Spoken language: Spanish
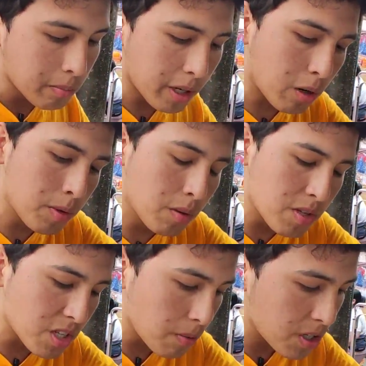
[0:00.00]
Me he comido
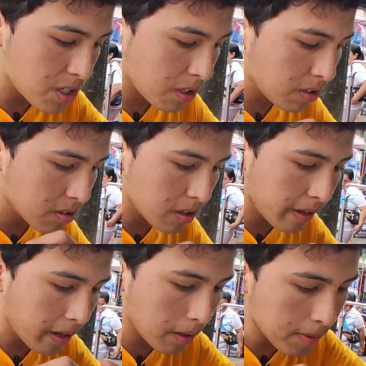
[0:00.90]
mi ceviche,
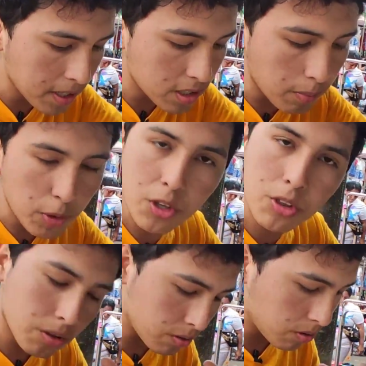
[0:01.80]
eh, viene este
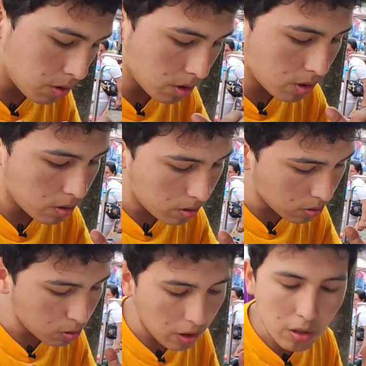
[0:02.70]
pollito y
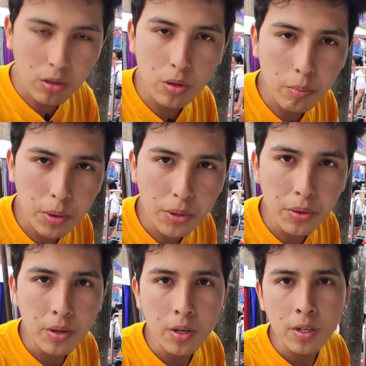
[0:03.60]
con su arroz con
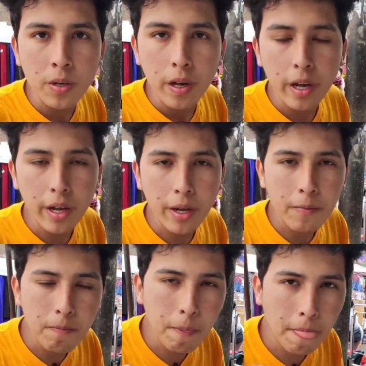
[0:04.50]
pollo.
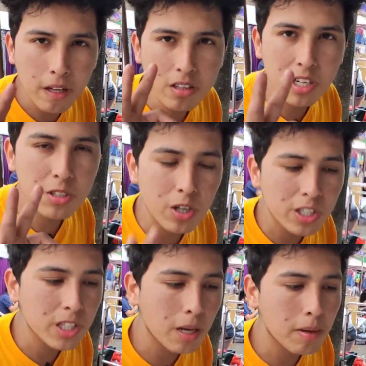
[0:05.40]
Eh, tres
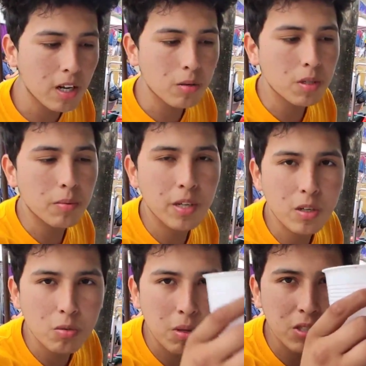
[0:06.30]
soles nada más la comida y
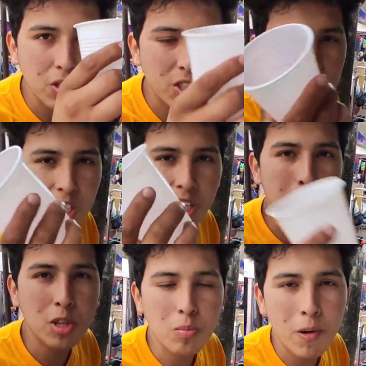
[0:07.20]
viene con un vaso de chicha que
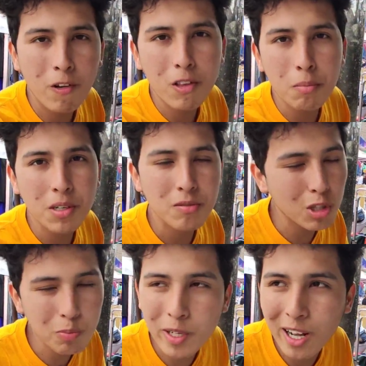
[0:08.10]
ya me he tomado también.
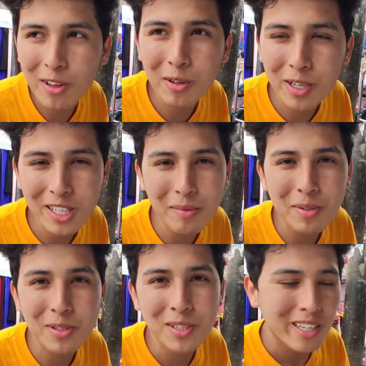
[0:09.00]
No he esperado, de verdad
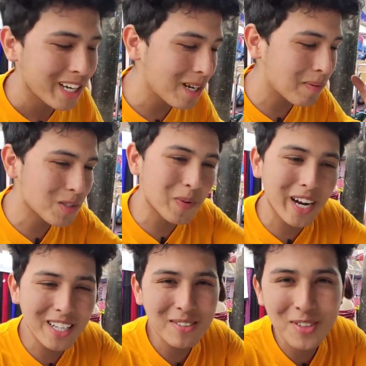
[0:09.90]
también. Era para
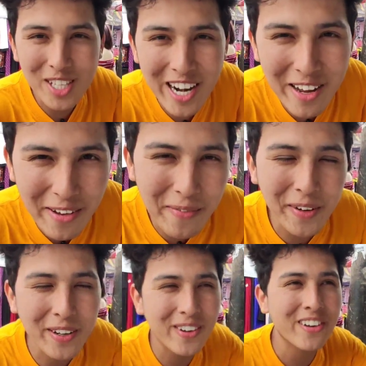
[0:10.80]
esperarles y mostrarles bien,
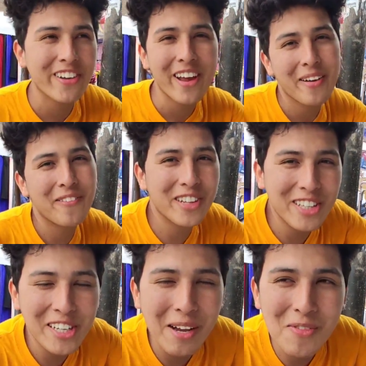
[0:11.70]
pero me
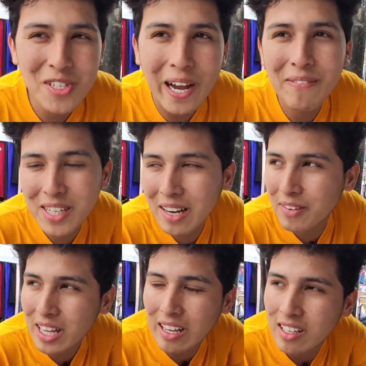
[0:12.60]
tenía mucha hambre, la
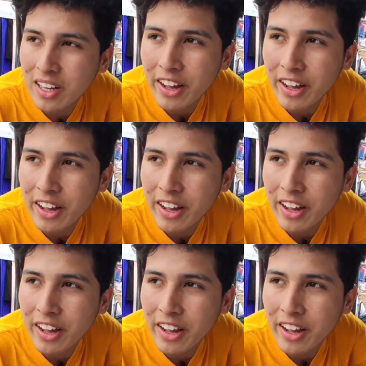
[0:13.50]
verdad.